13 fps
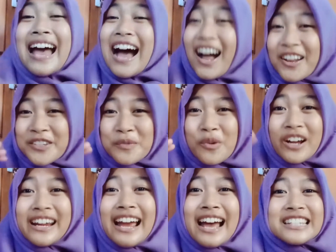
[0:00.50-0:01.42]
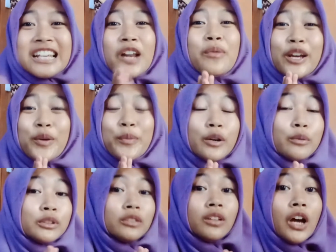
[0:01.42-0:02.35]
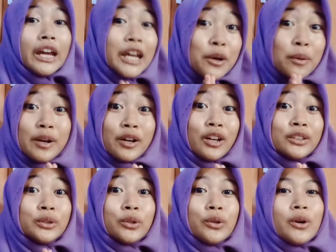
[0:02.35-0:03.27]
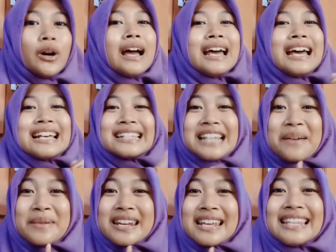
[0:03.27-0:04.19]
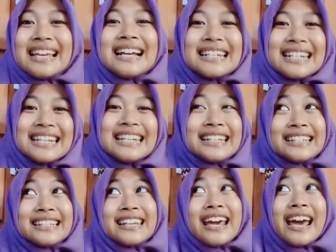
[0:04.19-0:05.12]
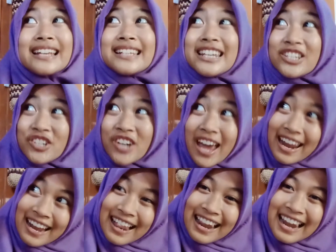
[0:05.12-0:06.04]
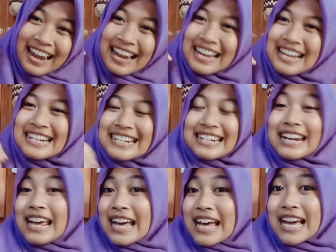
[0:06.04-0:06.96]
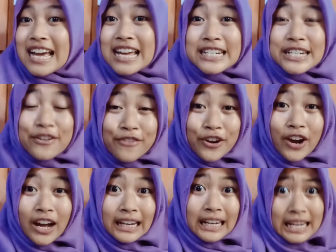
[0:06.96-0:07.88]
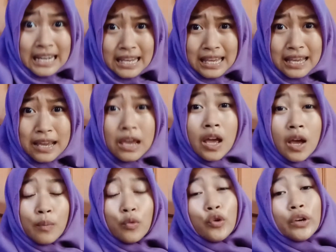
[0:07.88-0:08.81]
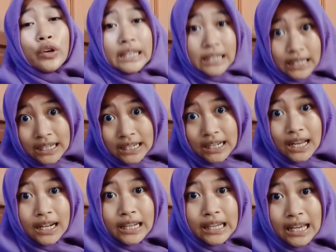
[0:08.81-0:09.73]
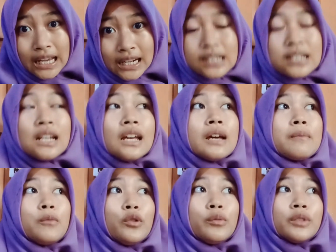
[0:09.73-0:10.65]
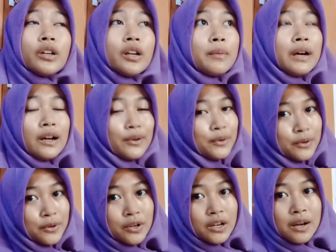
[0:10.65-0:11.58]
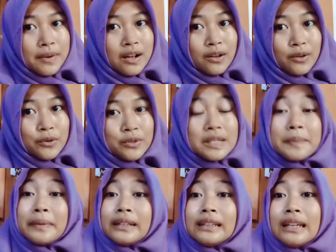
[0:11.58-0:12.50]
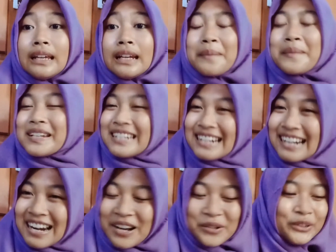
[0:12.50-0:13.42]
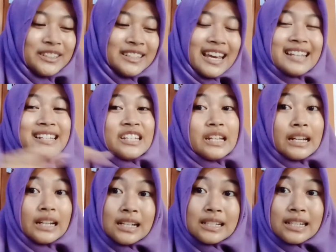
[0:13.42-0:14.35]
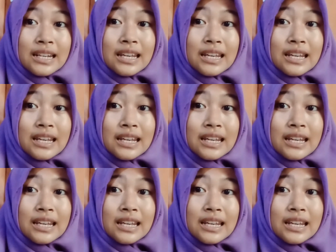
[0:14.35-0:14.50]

Halo semuanya, Assalamualaikum warahmatullahi wabarakatuh Selamat datang di TIZ Channel Nah, di video kali ini Mungkin kalian belum tahu nama aku Nama aku seperti nama channel aku, TIZ Channel